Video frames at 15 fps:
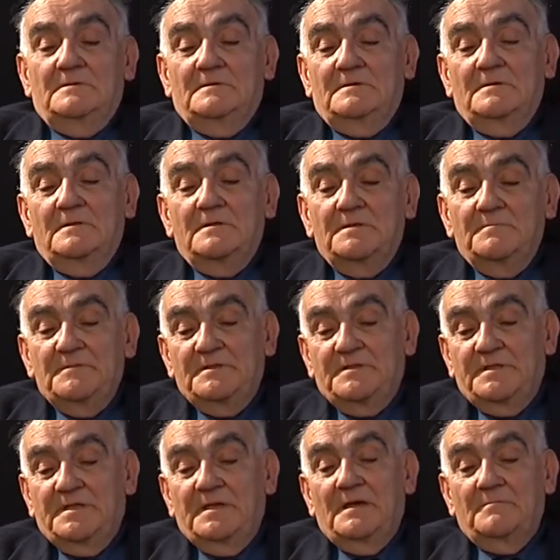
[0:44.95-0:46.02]
non
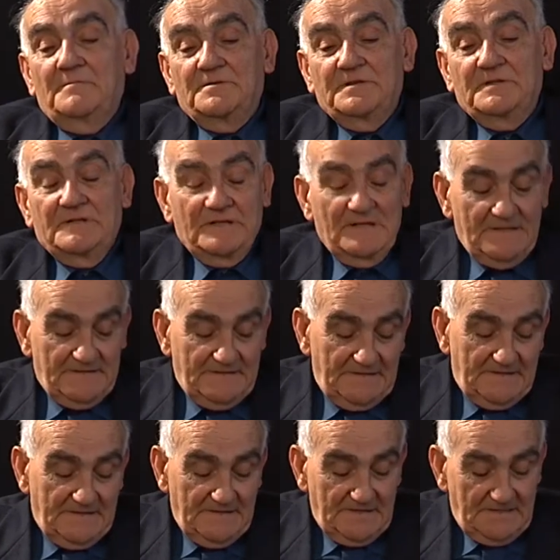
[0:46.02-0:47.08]
dimentichiamoci ragazzi,
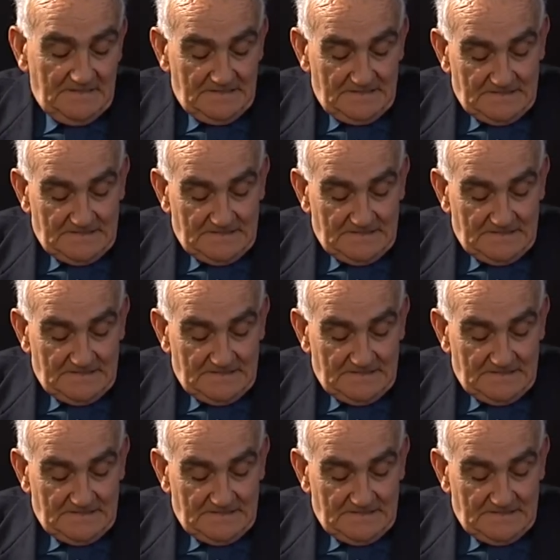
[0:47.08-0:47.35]
che